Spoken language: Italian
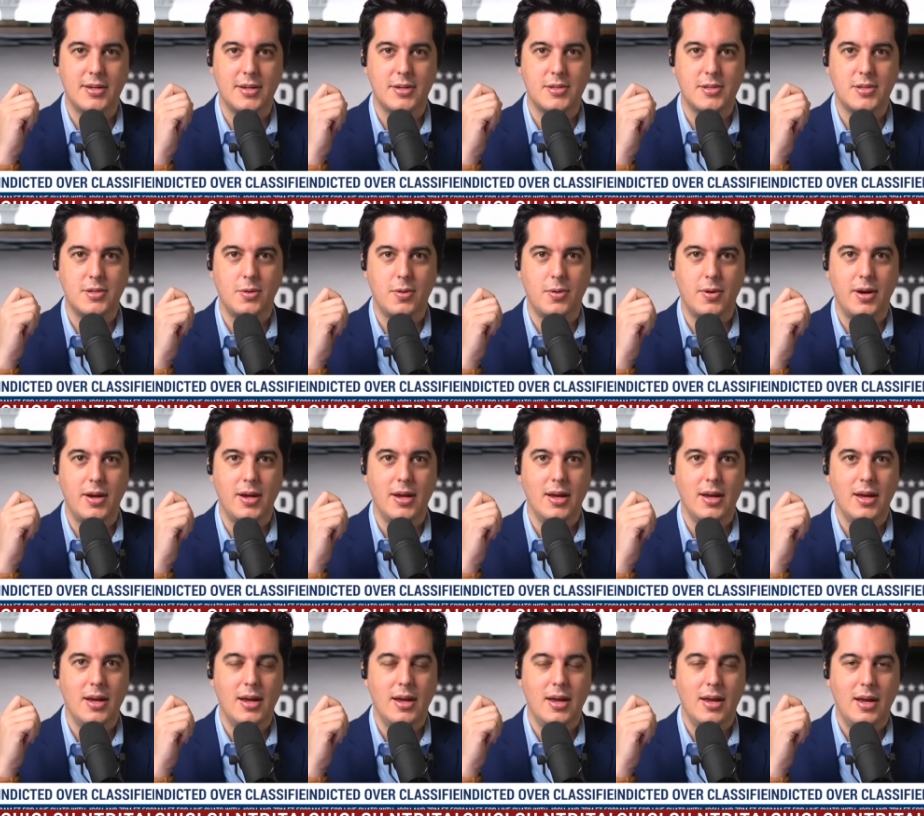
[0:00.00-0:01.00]
a quanto
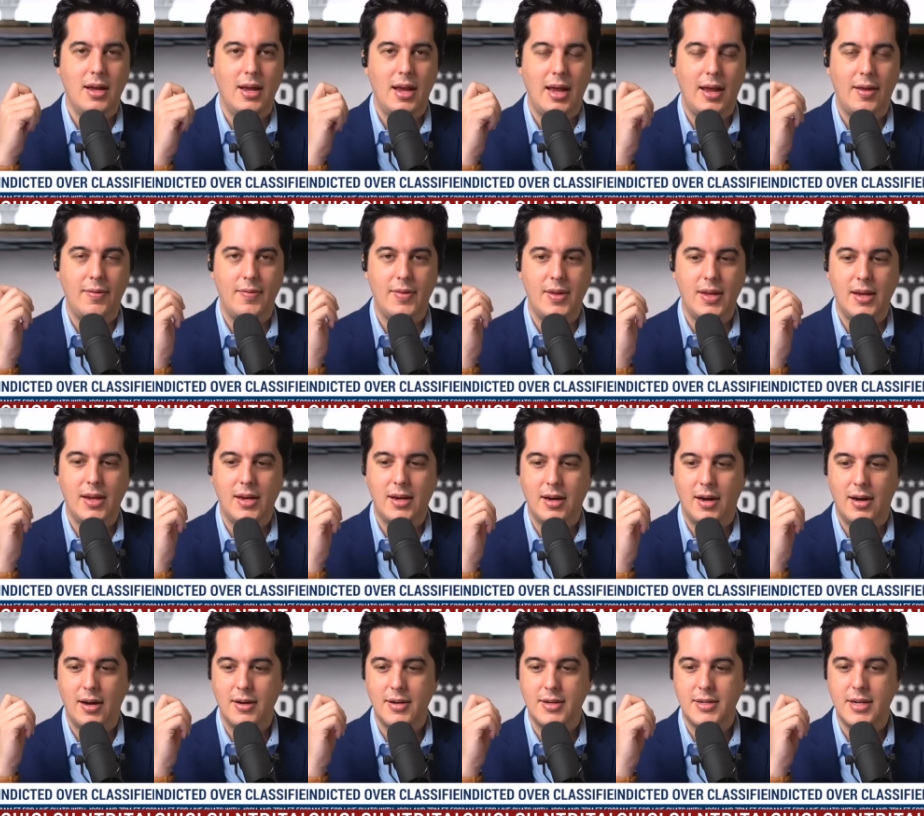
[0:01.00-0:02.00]
pare perché un articolo
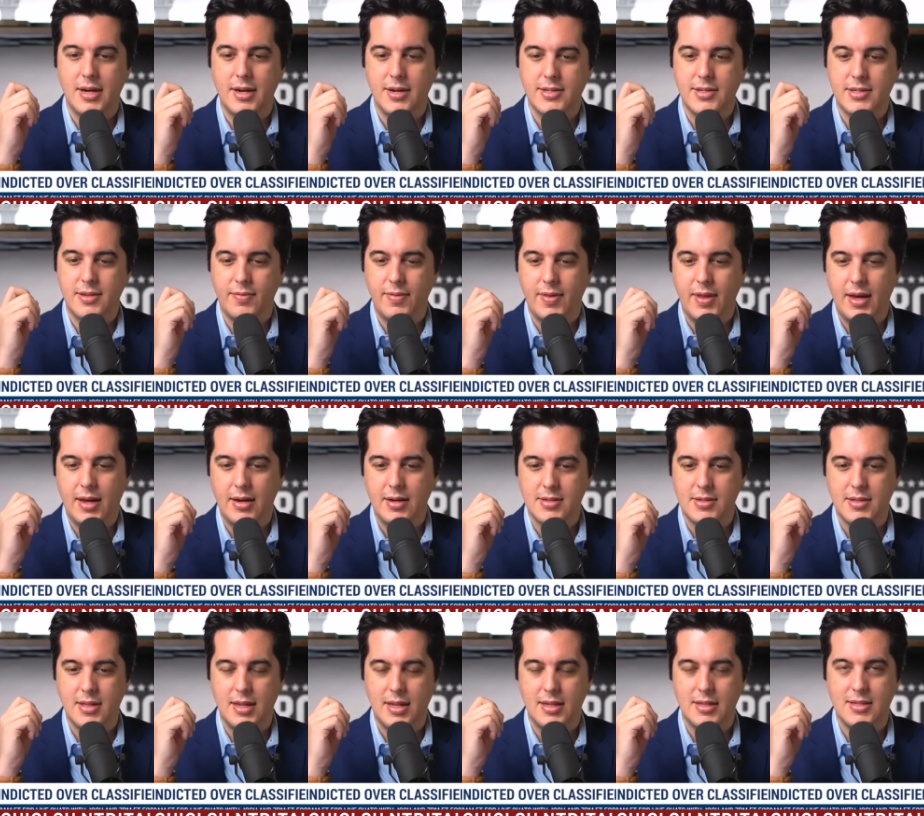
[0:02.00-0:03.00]
di The
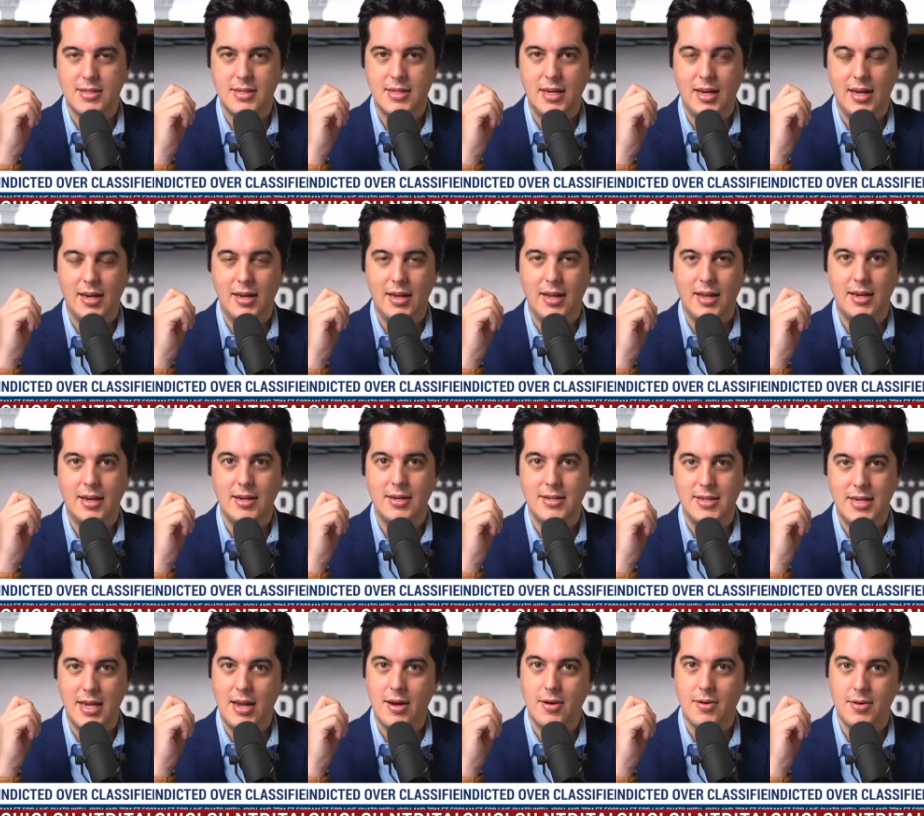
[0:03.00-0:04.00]
Atlantic criticava la
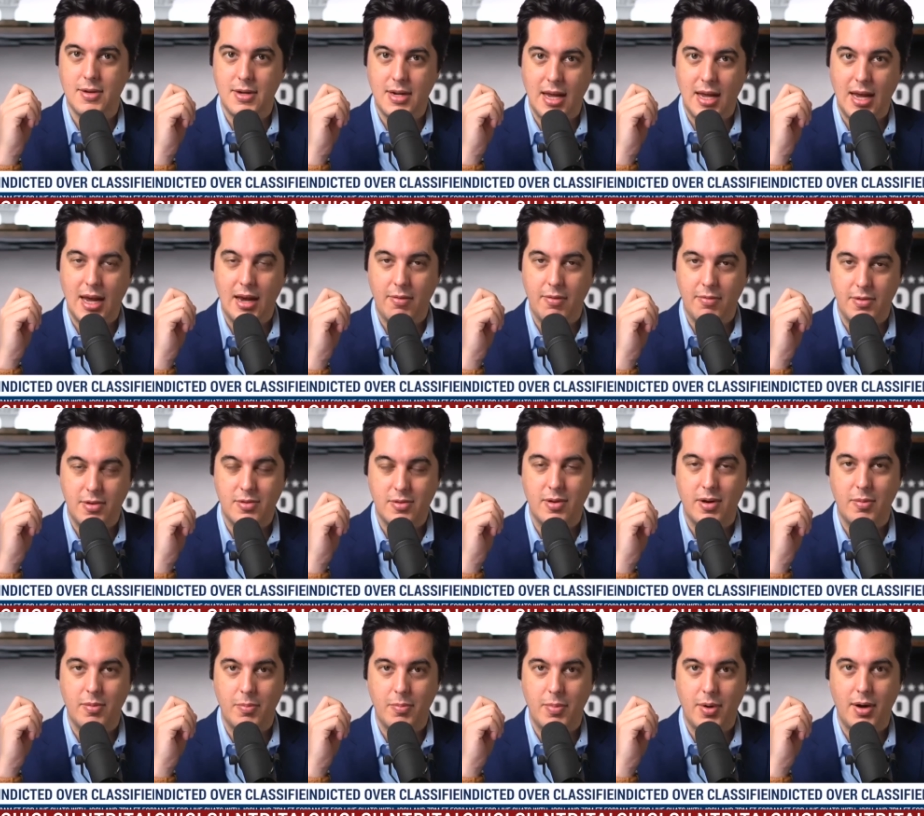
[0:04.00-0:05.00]
CNN per aver
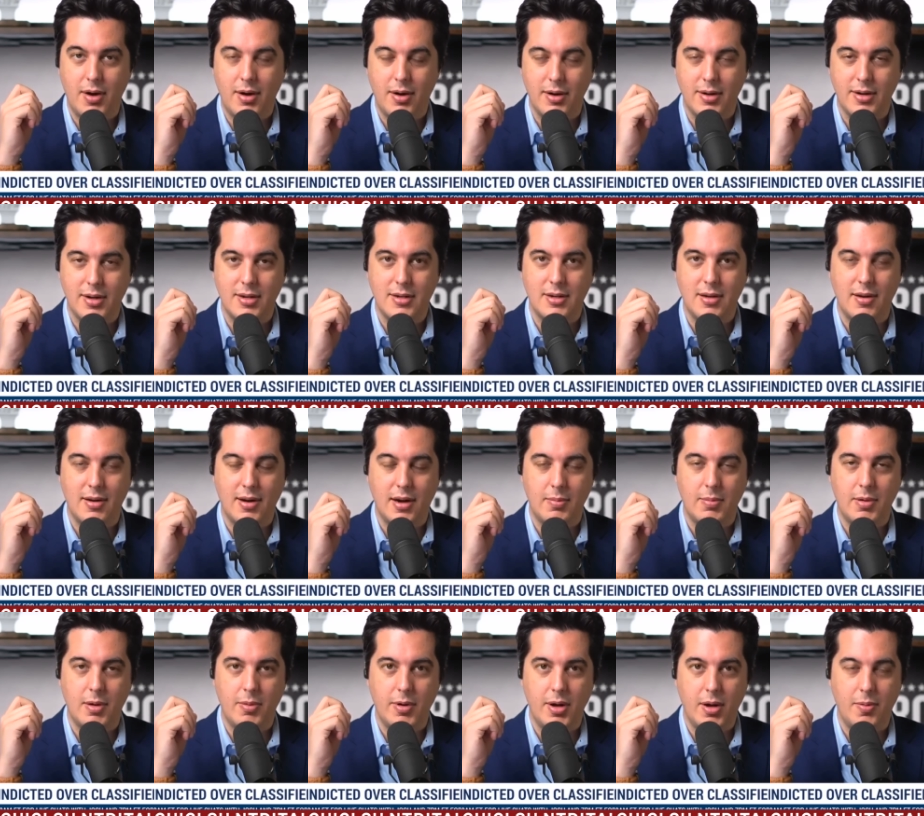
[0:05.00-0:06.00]
osato invitare
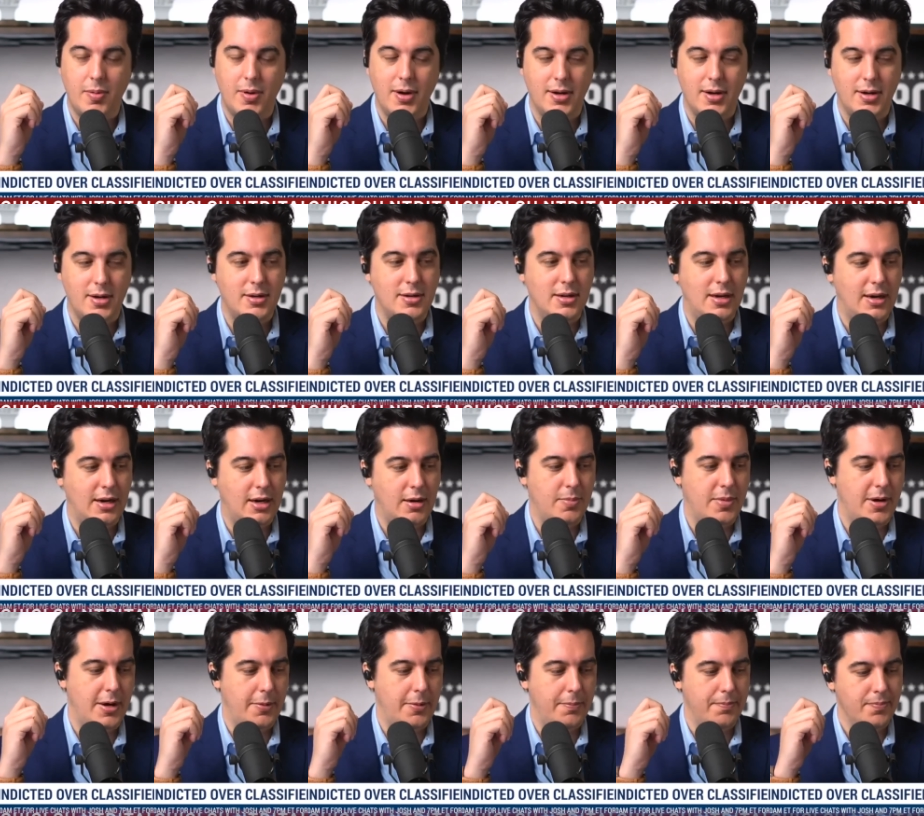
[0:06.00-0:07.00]
Trump lasciandolo
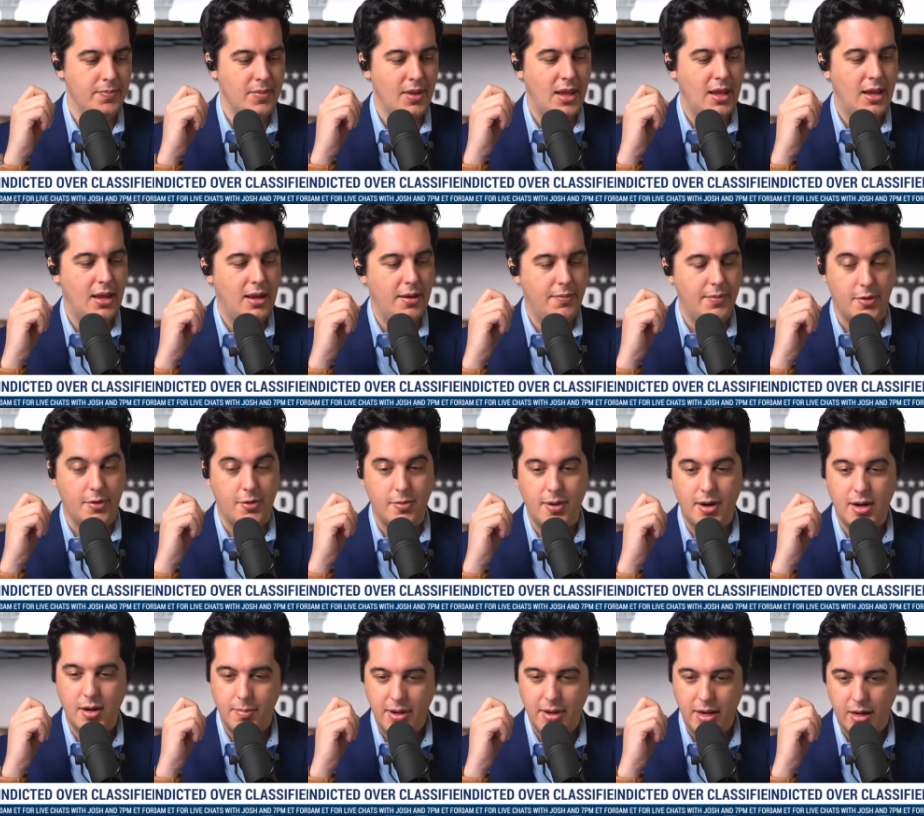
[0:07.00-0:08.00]
parlare
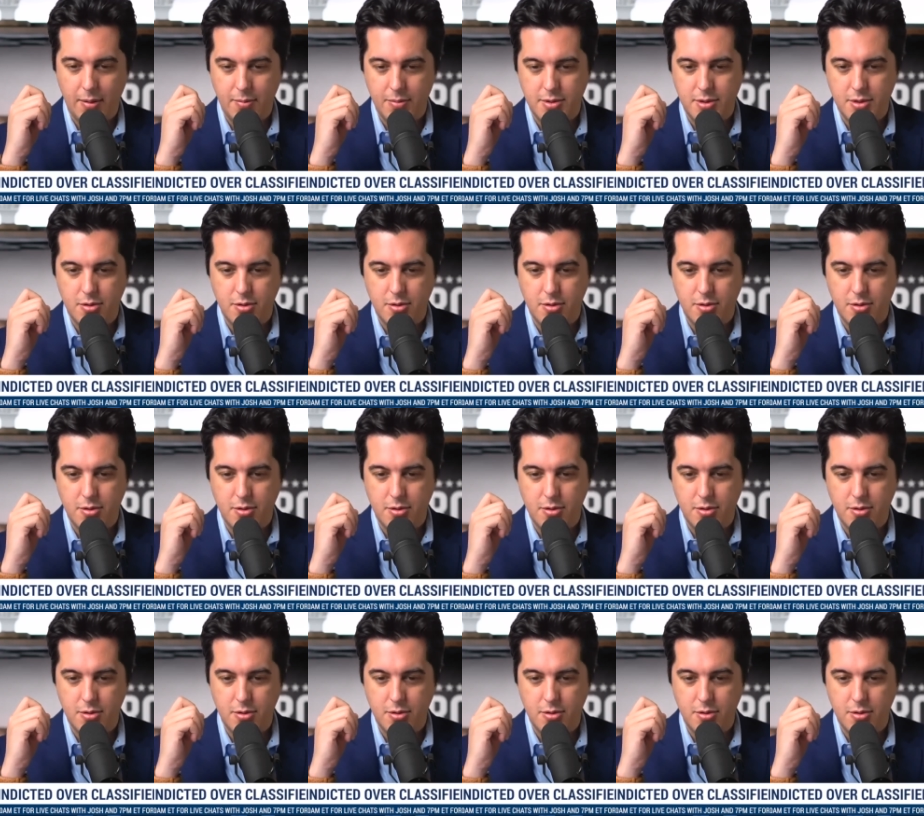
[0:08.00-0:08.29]
liberamente.